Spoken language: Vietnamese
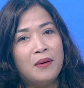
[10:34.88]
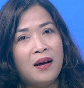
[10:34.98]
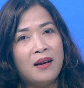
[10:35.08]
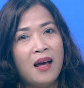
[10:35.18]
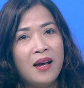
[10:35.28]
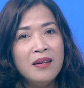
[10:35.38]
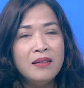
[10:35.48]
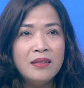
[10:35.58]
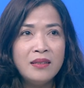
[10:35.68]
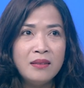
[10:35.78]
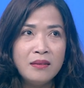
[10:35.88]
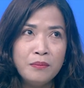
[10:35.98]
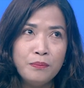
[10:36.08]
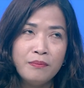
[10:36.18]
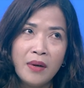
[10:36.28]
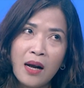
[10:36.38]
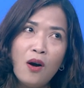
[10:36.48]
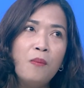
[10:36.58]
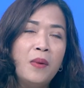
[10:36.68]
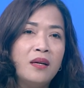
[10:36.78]
à, để người bà
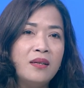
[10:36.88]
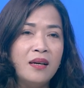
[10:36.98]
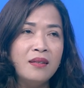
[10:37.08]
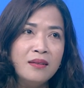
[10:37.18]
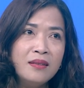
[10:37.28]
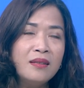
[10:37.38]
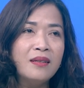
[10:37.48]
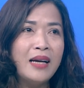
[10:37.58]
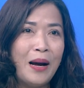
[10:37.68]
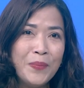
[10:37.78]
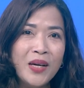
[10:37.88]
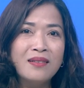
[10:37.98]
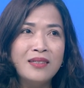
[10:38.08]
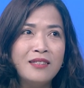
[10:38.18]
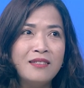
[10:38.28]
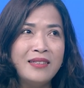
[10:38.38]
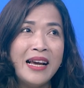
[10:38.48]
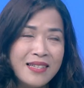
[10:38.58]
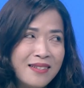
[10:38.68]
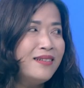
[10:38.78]
con mình có thể thưởng thức được ẩm thực
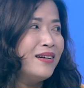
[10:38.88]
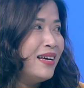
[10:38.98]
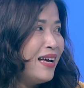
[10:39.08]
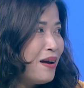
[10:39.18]
ngày xưa